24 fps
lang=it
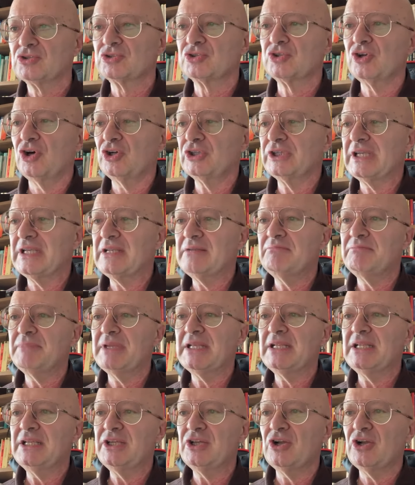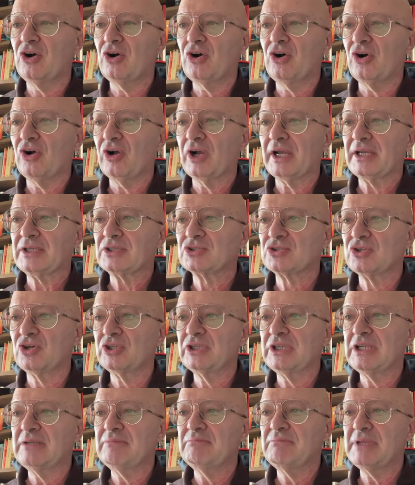sono il migliore,
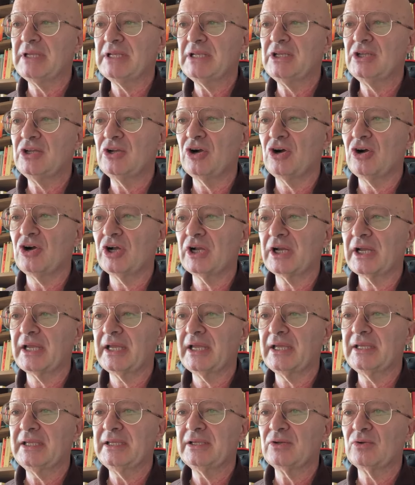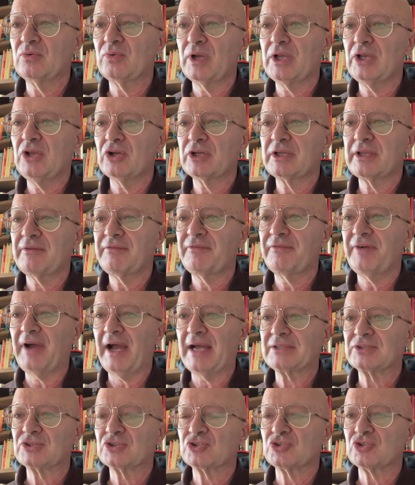sono il migliore in quello che
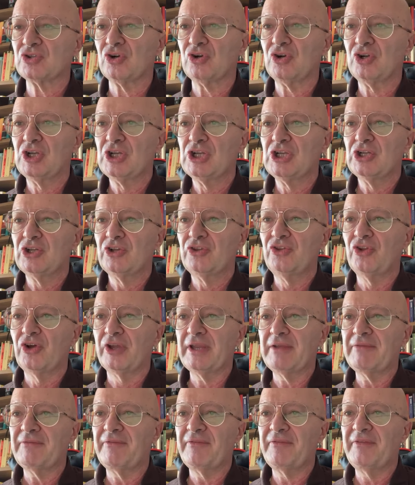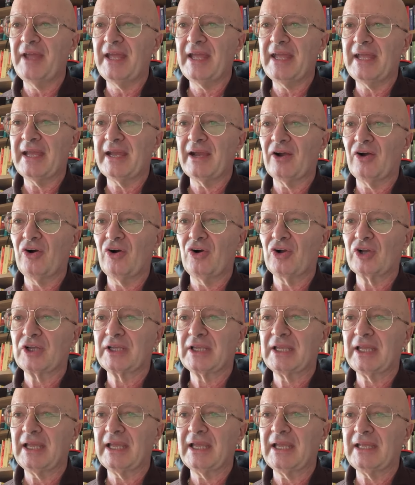faccio, non è vero
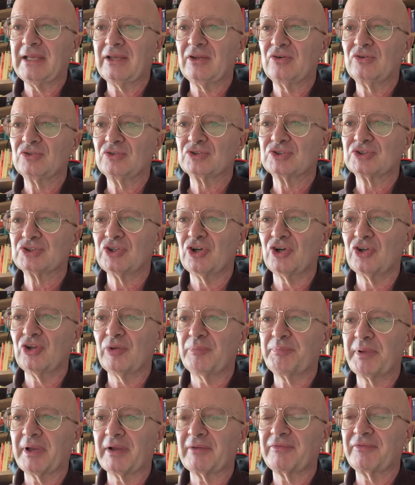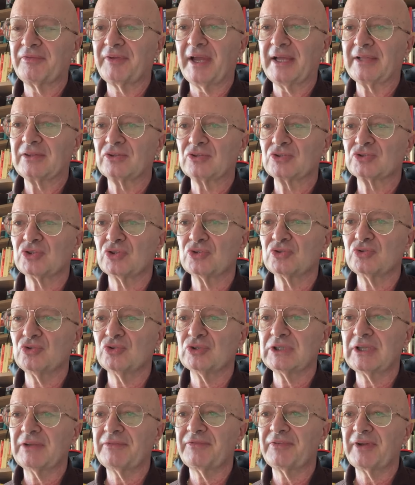che non sono perfetto, sono
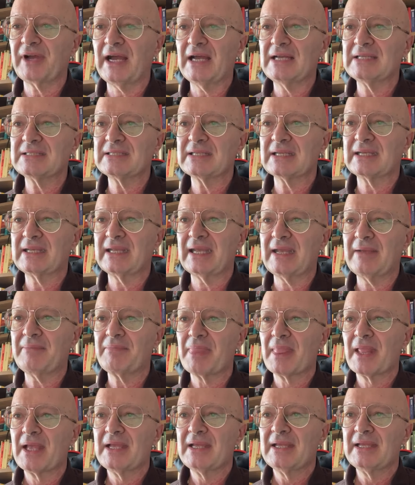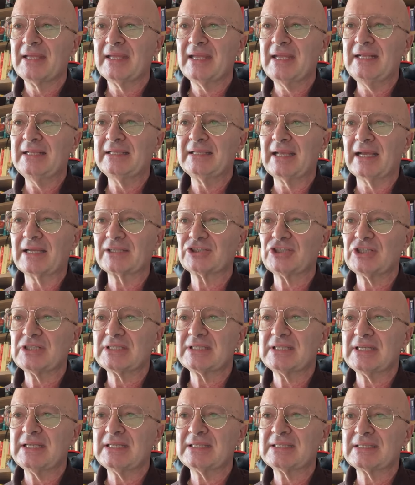tutte frasi che il
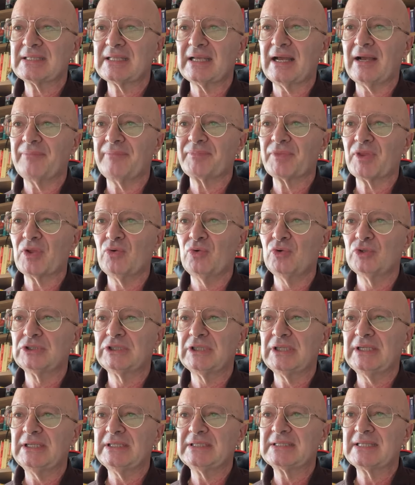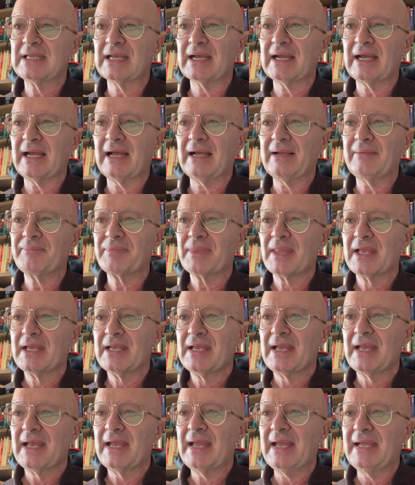narcisista utilizzerà
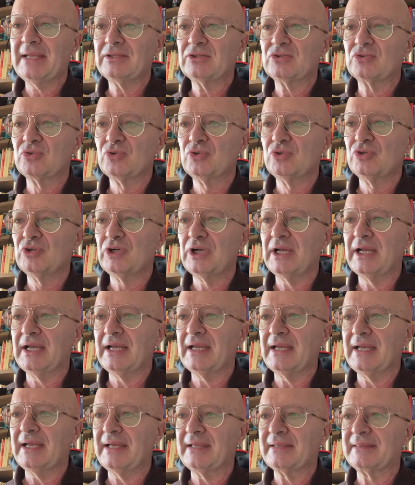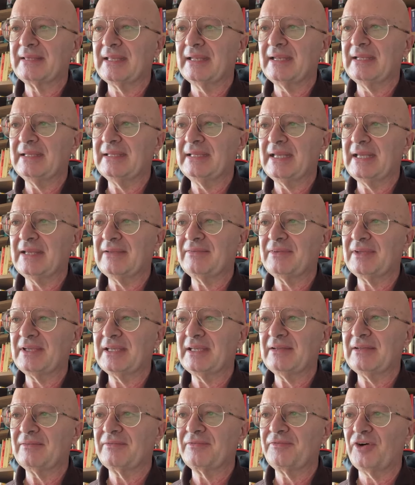e tu eh, te ne
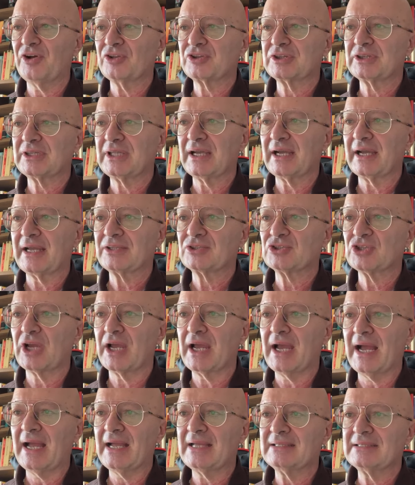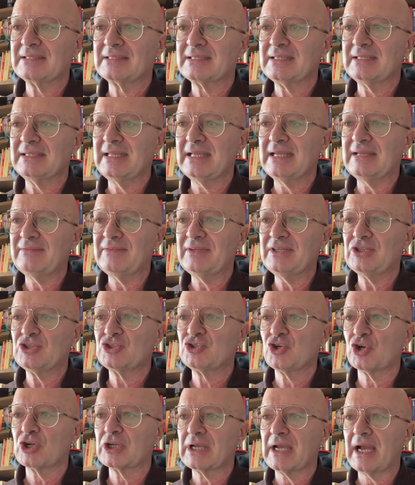devi fottere, cioè anzi devi
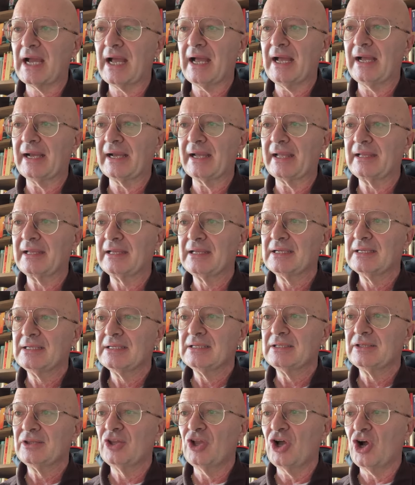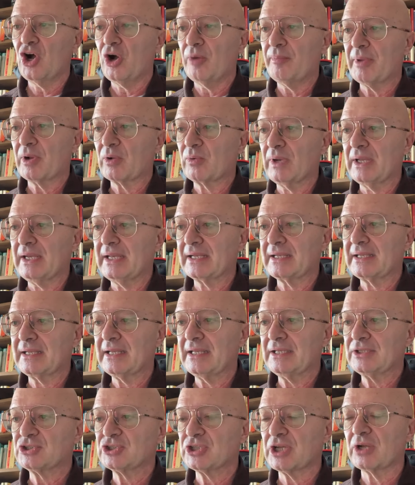giocare. No, ma guarda
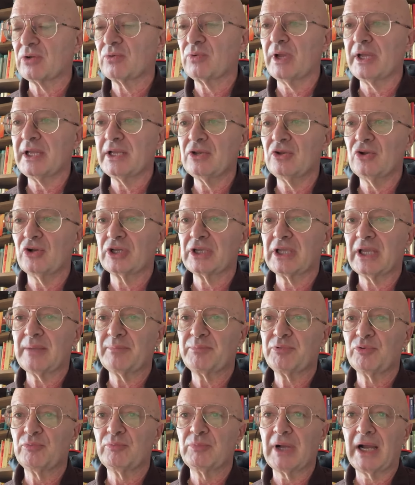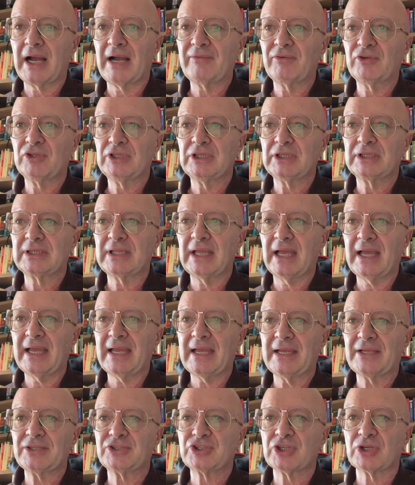che c'è quello che è più bravo di
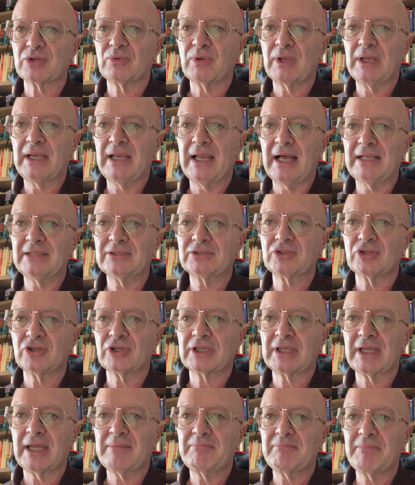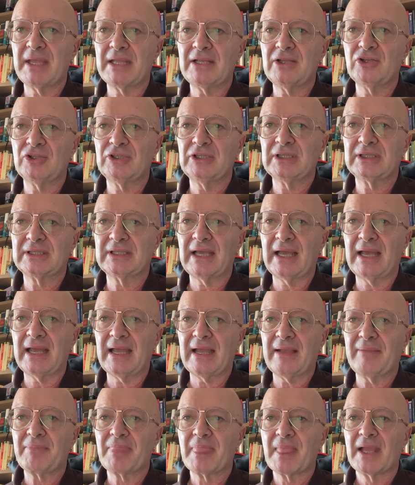te, c'è quell'altro che è meglio di
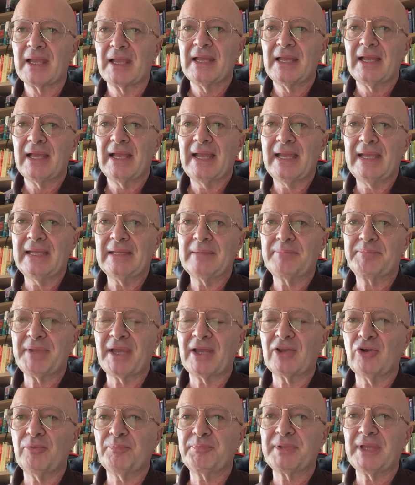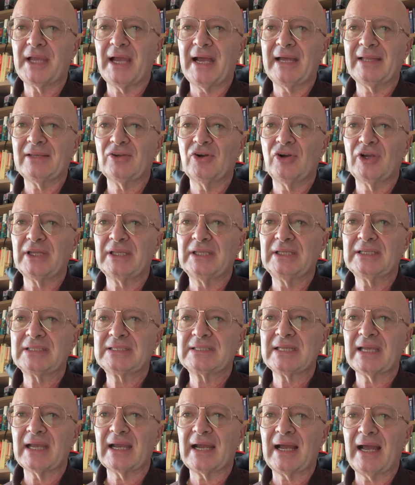te. E piano piano
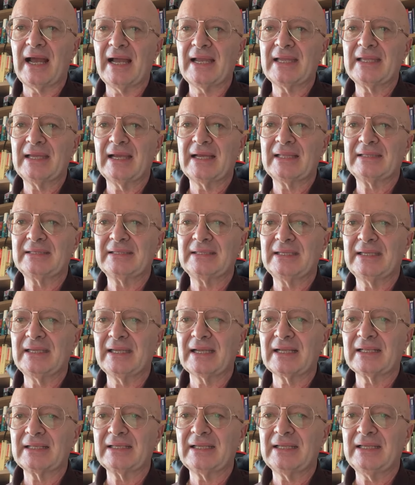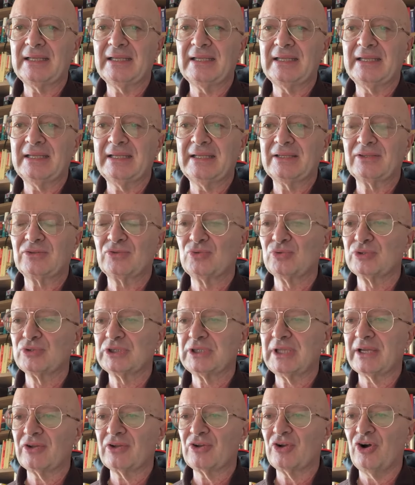inizierai a dirgli
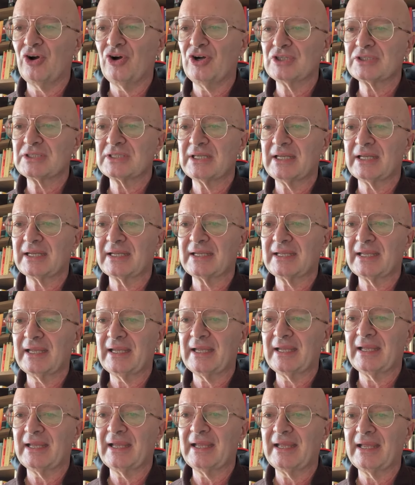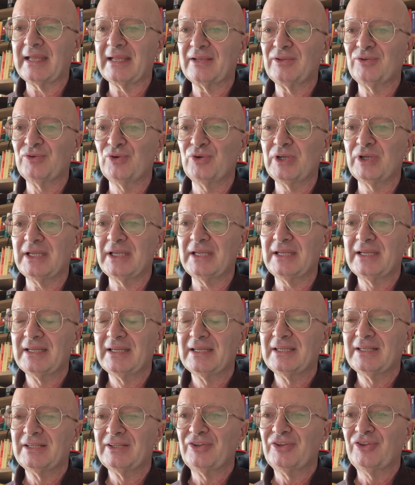tutte cose che
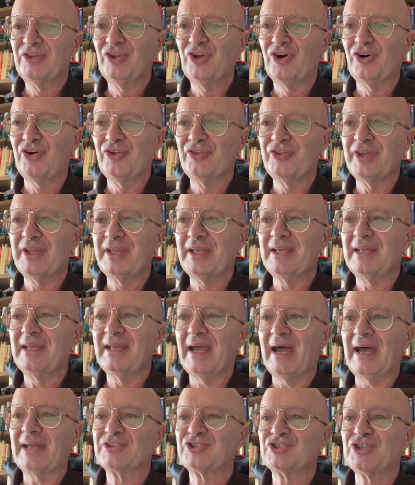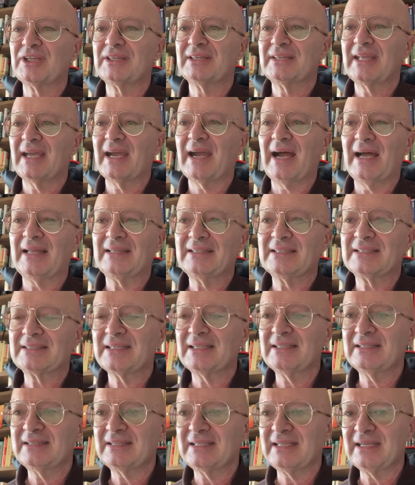lui non accetterà di
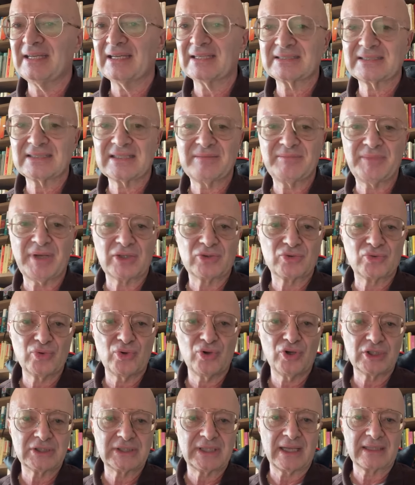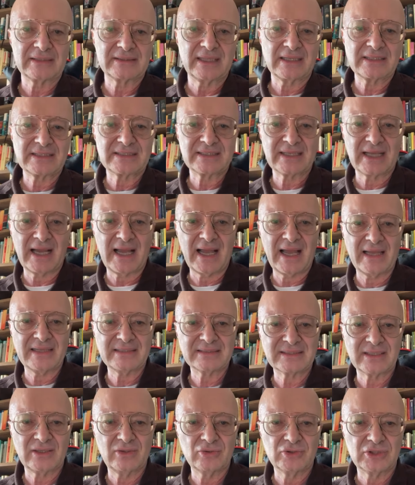sentirsi, ma tu lo
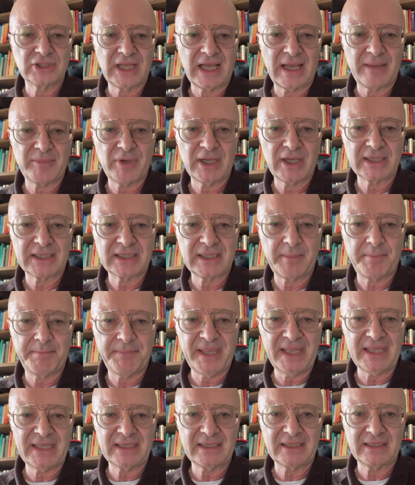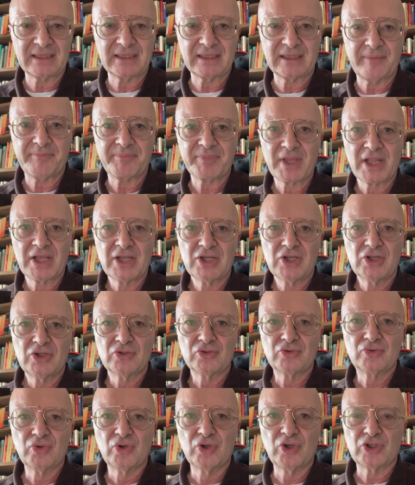tartasserai. Salutiamo anche Pink.
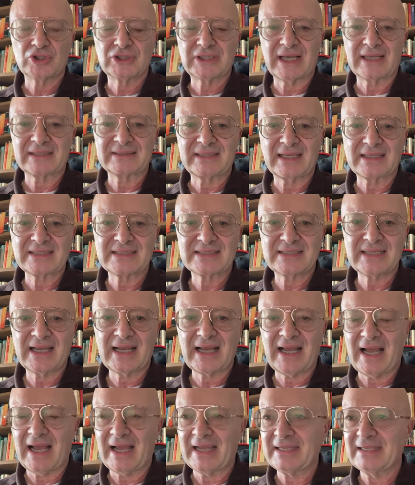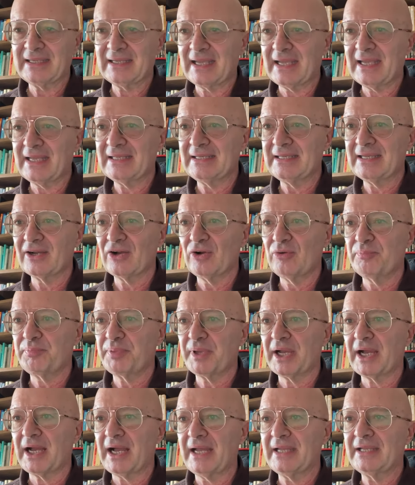Tu lo tartasserai e gli
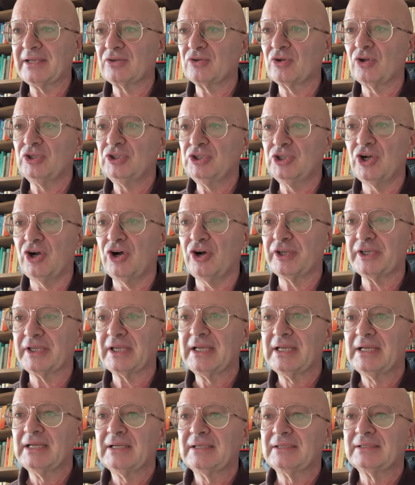romperai i coglioni.